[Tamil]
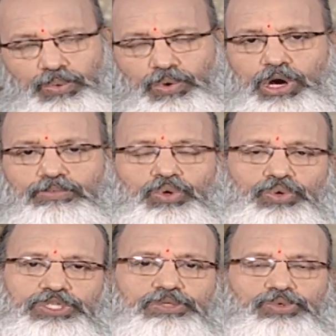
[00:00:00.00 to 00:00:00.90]
ஓமும்
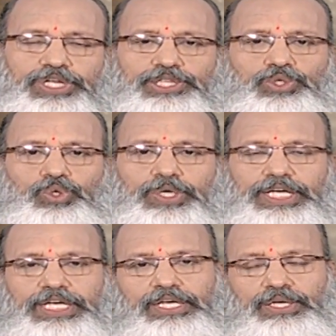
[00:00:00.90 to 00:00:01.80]
ஒரு ஸ்பூன்
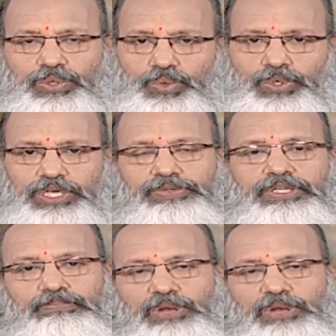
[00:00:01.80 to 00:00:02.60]
எடுத்துக்கோங்க கூட வந்து